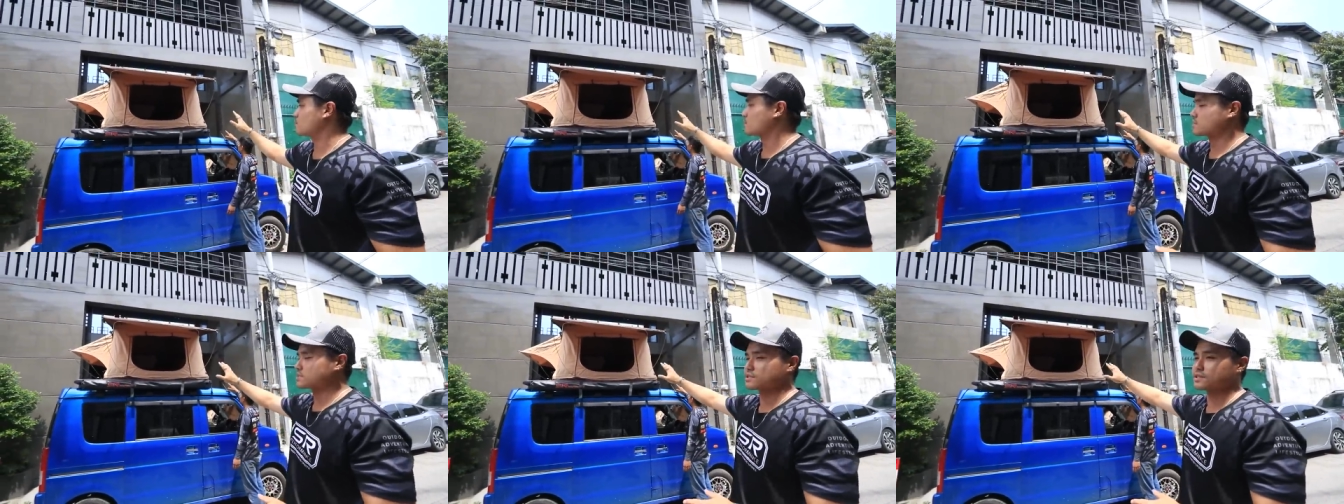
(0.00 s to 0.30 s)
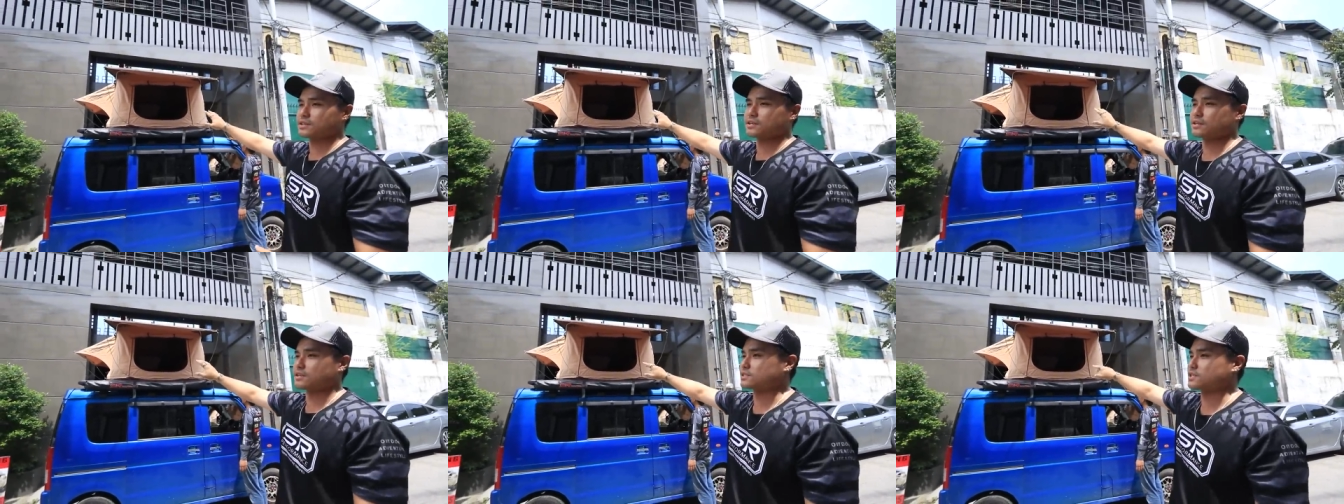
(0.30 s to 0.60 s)
once
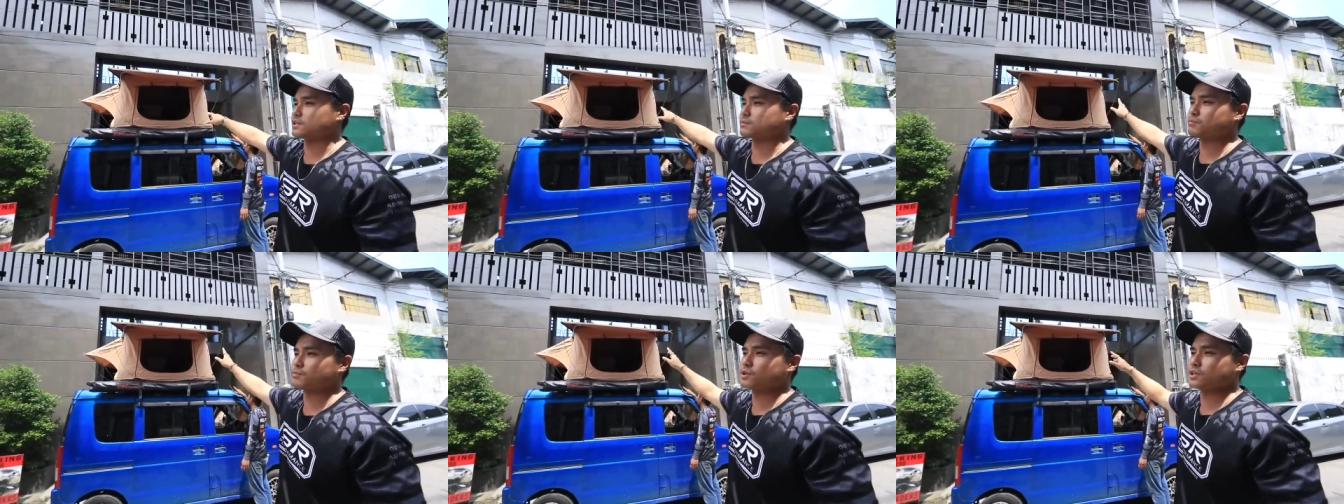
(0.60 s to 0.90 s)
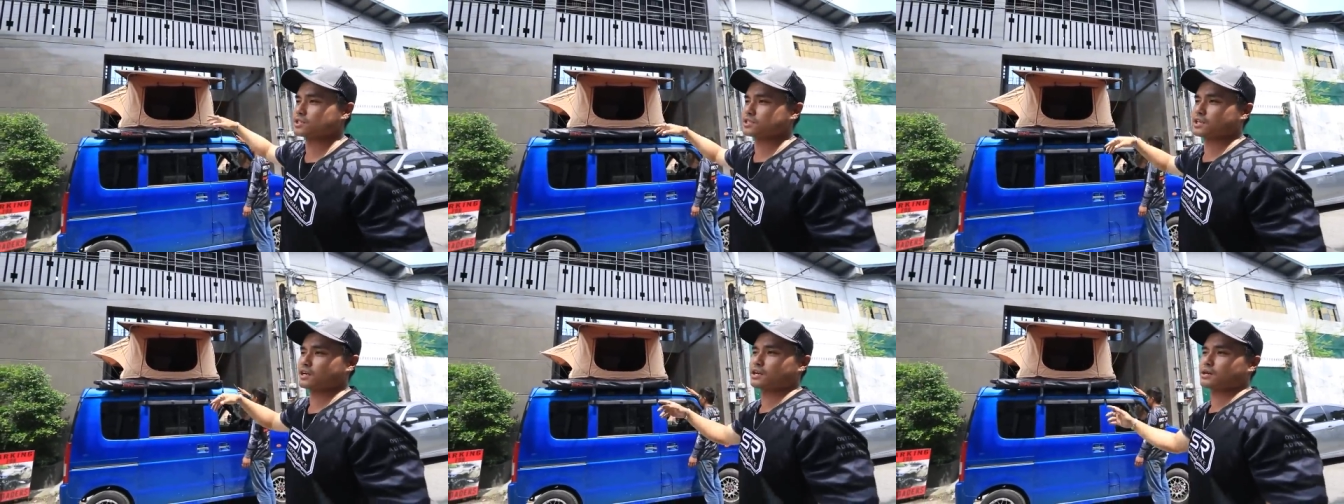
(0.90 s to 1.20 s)
na naset mo
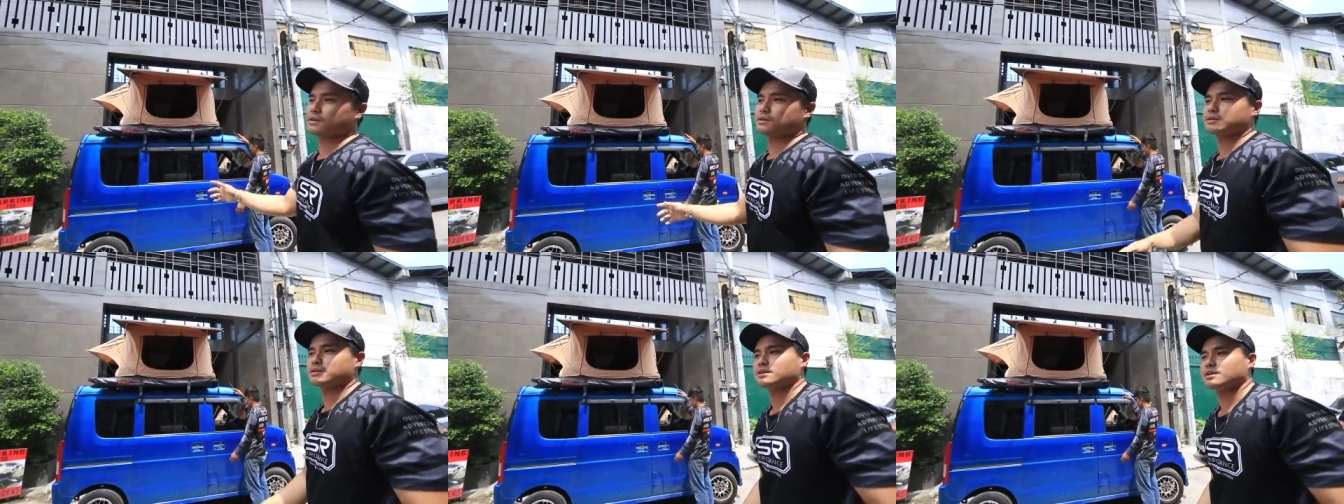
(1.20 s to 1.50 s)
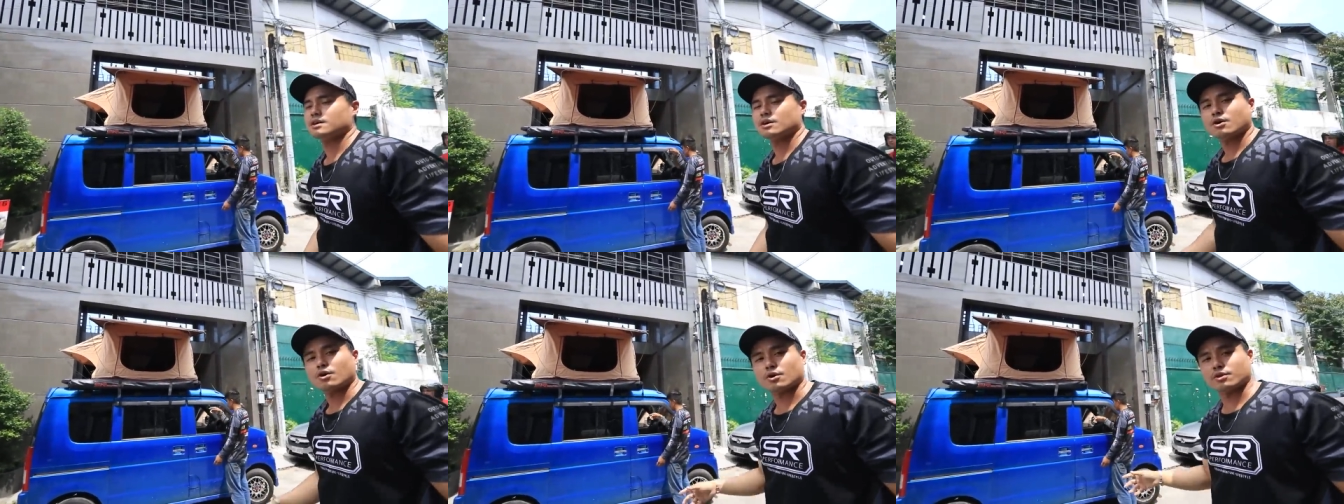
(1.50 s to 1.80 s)
na siya,
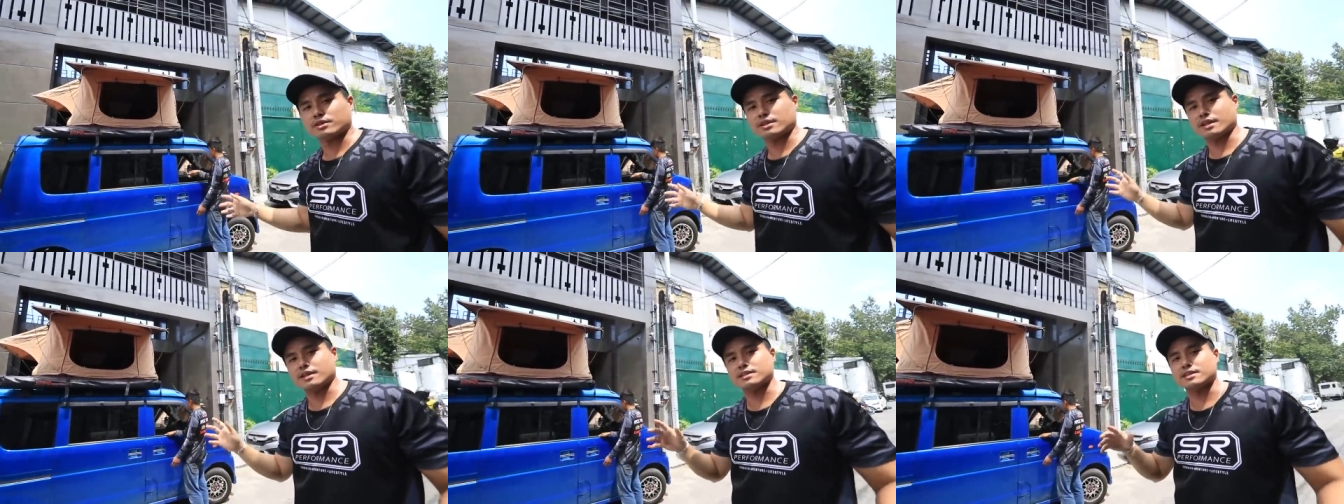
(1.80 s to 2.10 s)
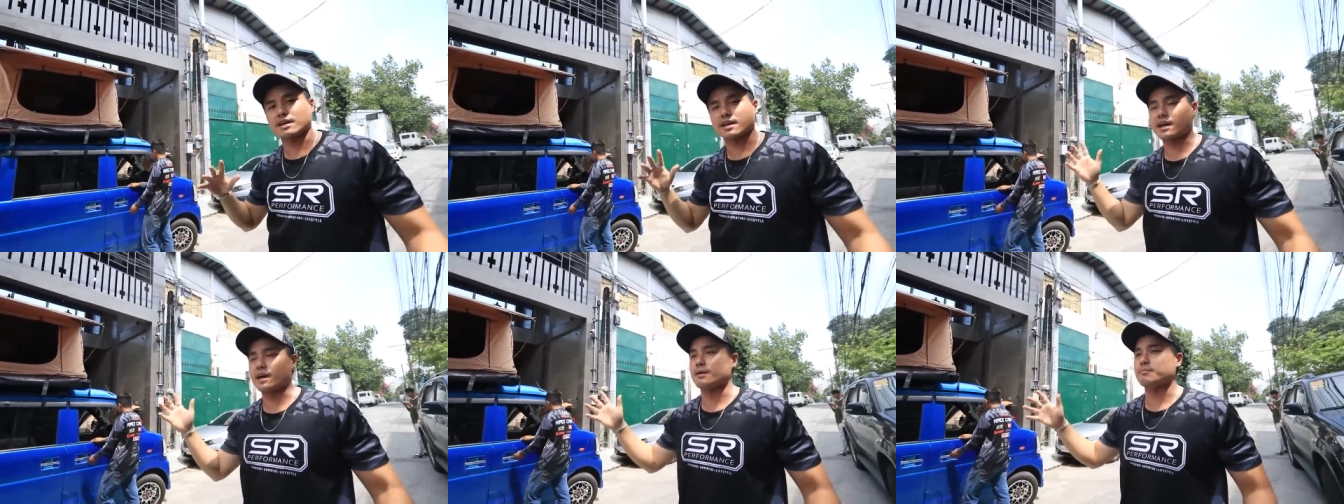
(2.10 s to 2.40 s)
on, in
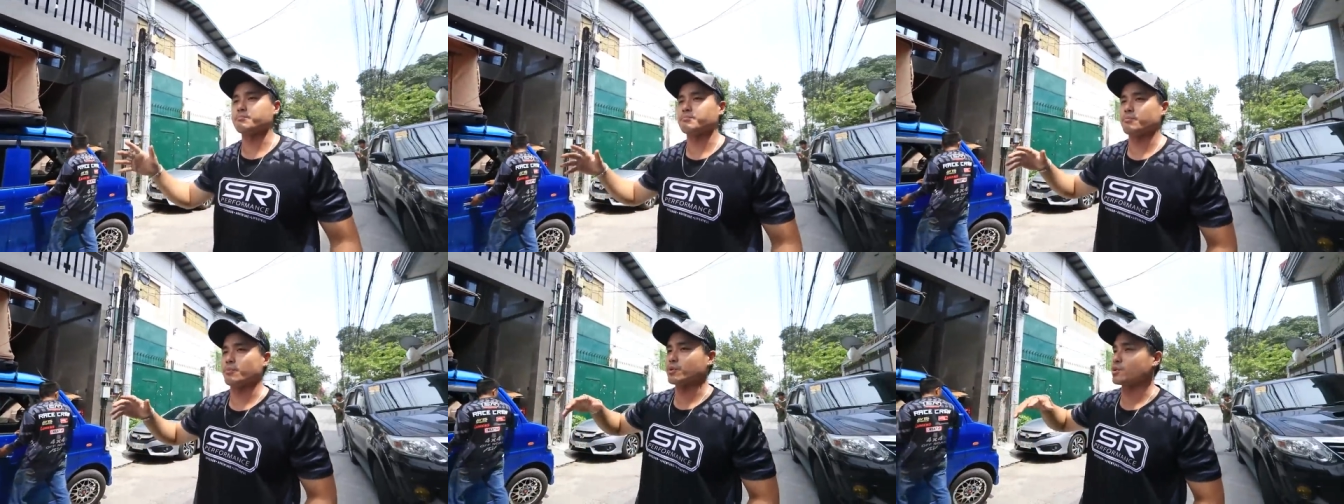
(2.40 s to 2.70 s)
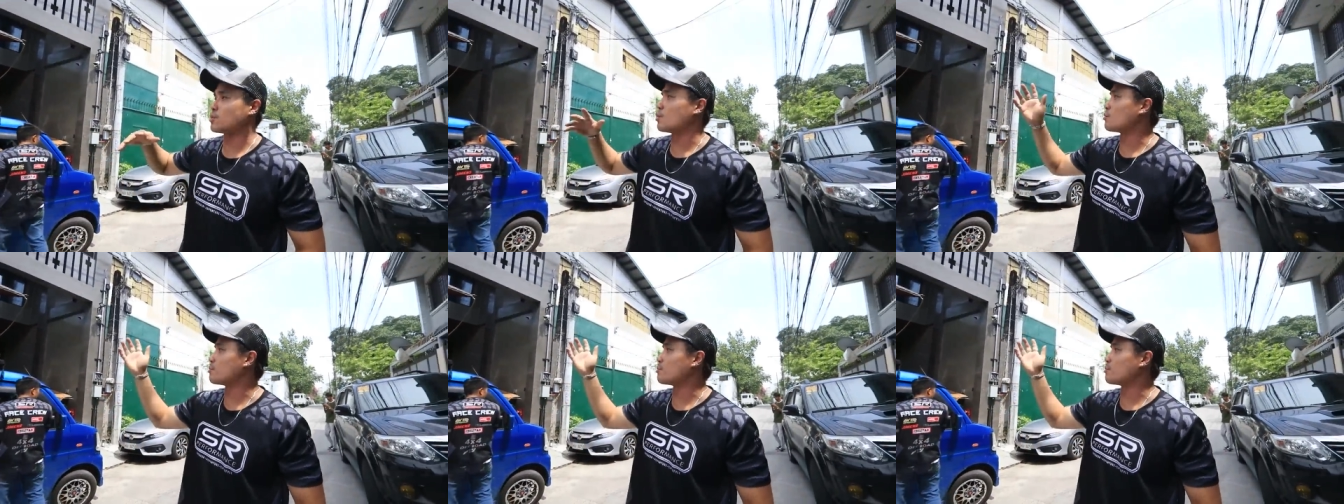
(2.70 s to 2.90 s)
the camp, when you